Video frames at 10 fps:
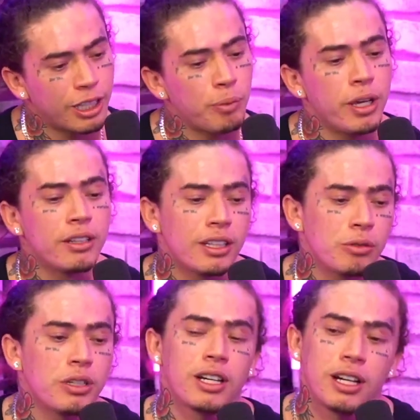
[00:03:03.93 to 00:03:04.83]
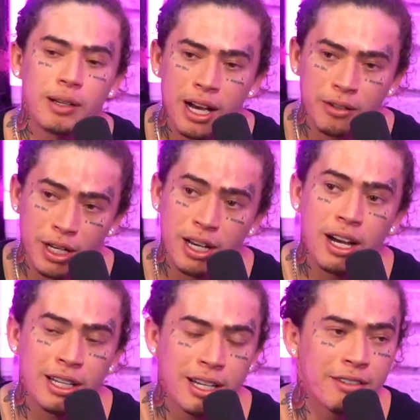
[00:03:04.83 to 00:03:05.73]
Uhum. Também entendo o que, é que, a, que, é que a
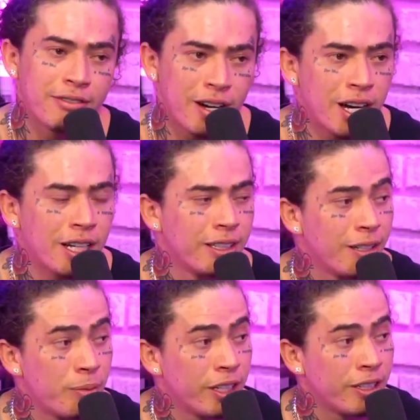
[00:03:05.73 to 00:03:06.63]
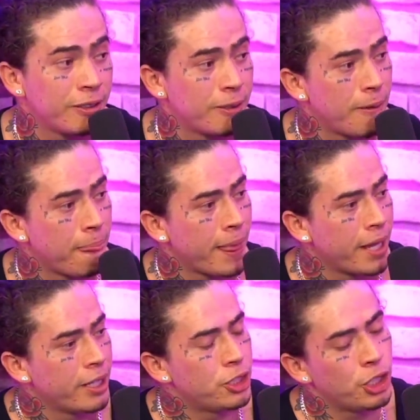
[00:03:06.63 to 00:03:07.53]
galera fala também.
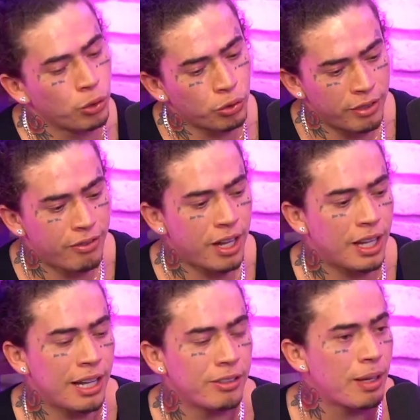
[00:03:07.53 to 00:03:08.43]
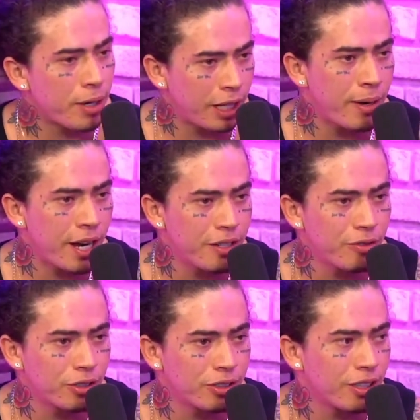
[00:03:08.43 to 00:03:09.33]
Tá. De eu não ter falado. Sabe aquela parada de
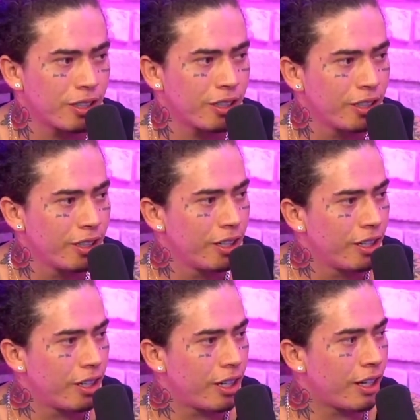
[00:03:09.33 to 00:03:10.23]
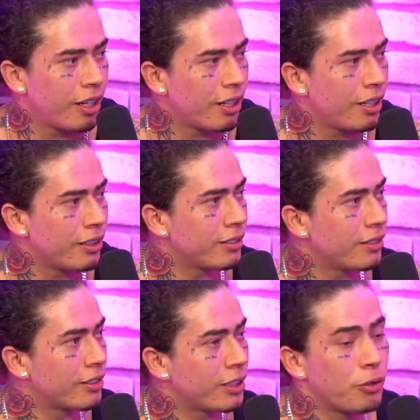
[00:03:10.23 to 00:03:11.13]
você. É,
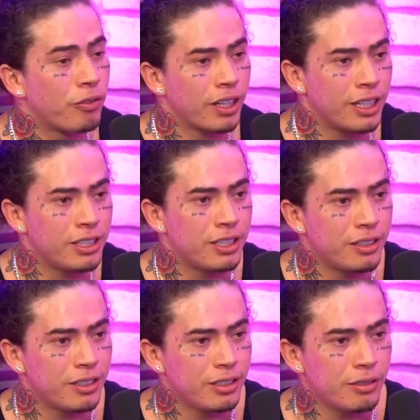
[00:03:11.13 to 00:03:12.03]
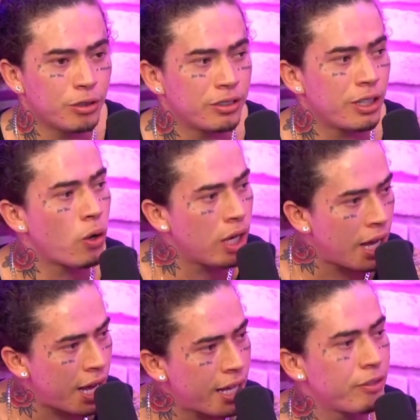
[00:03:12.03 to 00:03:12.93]
que eu falei de, de você
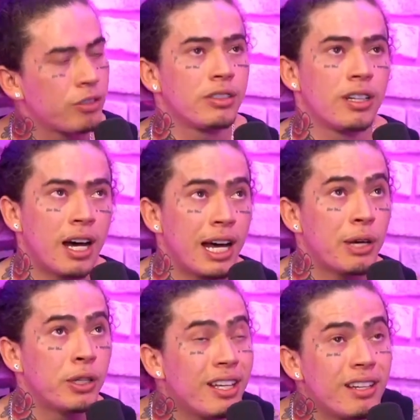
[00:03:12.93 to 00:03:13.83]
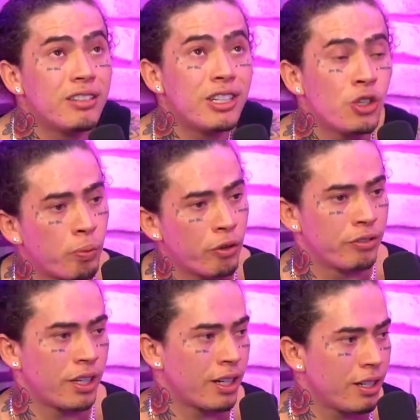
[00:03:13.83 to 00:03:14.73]
olhar e você. Ah, eu entendi o que o
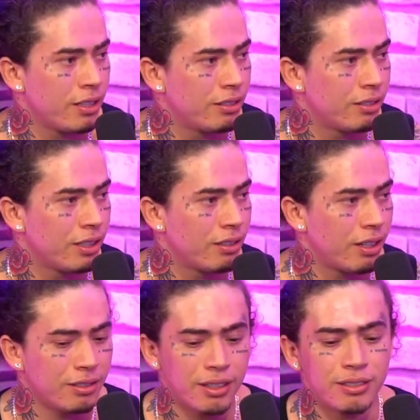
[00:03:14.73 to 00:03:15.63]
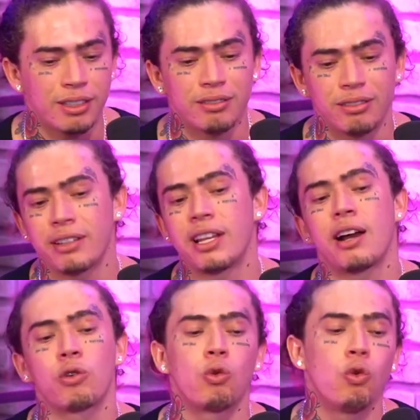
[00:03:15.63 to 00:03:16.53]
povo tá querendo dizer. Não tá querendo dizer que você tem
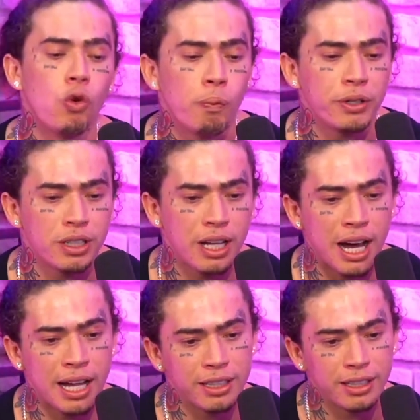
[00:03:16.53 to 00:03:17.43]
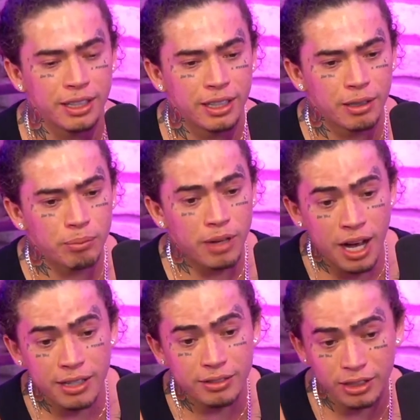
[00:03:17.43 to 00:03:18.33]
a culpa de nada.
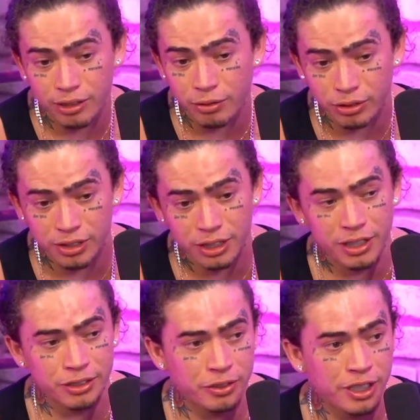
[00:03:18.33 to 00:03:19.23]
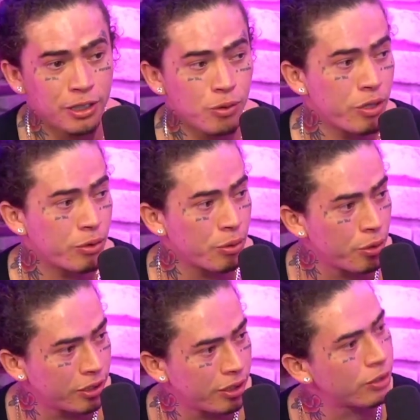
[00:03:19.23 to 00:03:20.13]
Mas que se você tivesse feito alguma
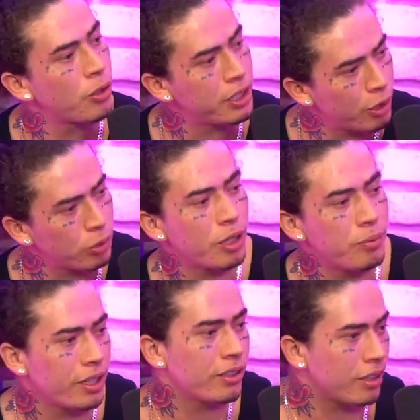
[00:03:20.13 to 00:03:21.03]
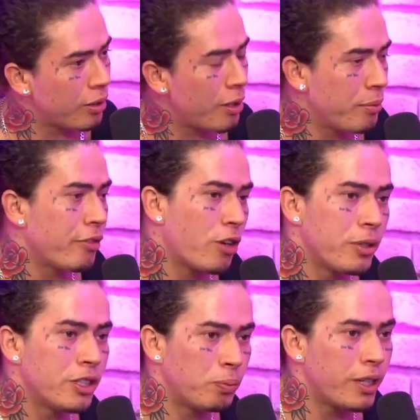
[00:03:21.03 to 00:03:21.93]
coisa, só que eu também, então, a minha
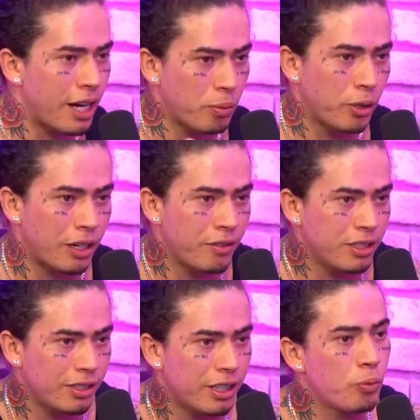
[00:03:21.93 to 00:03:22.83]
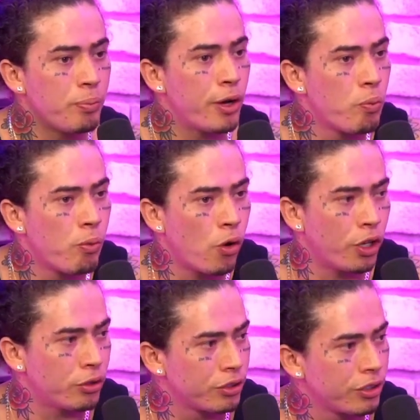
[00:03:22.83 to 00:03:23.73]
forma de explicar, esse, como eu estava dizendo, o meu né?
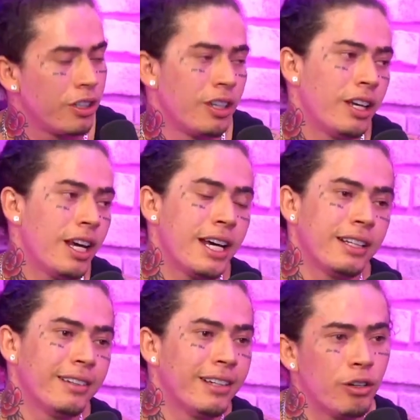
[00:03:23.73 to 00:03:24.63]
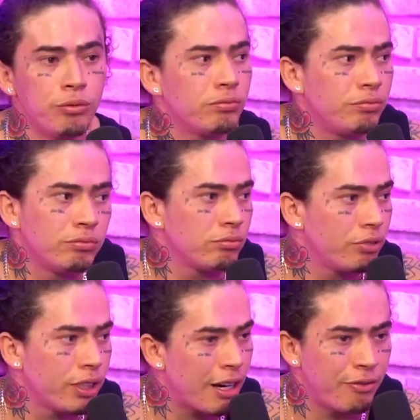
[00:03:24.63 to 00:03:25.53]
modo né? era não
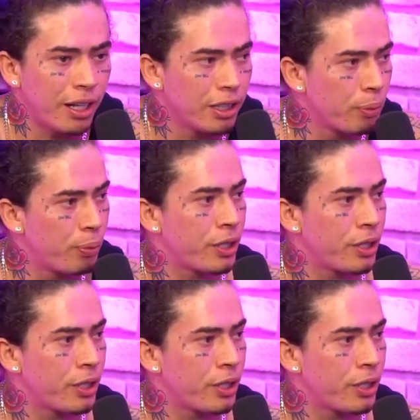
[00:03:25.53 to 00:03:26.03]
ficar falando.